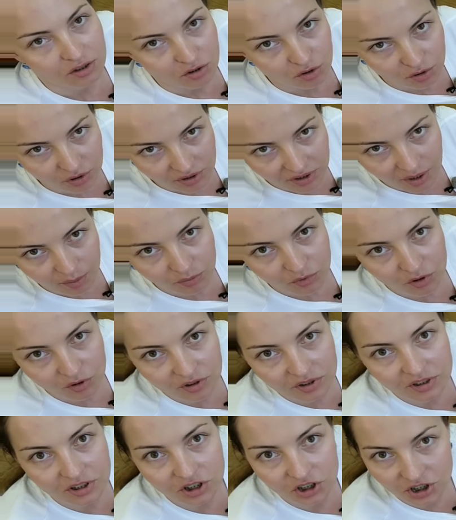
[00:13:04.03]
стоит
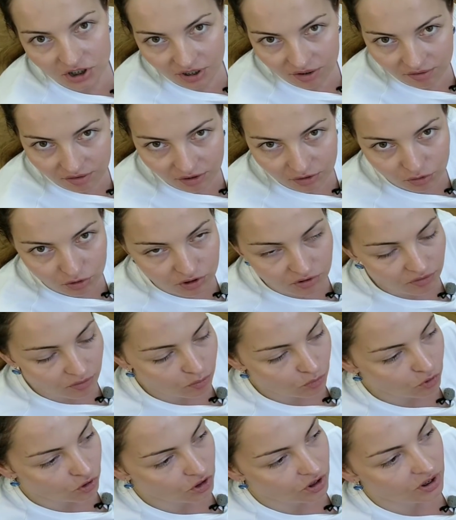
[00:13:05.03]
намного дешевле. То есть вы
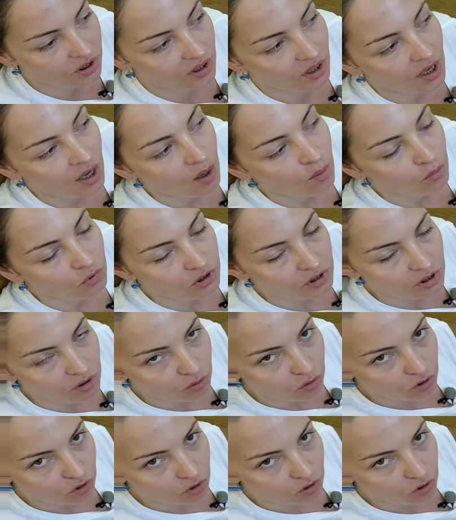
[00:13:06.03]
можете после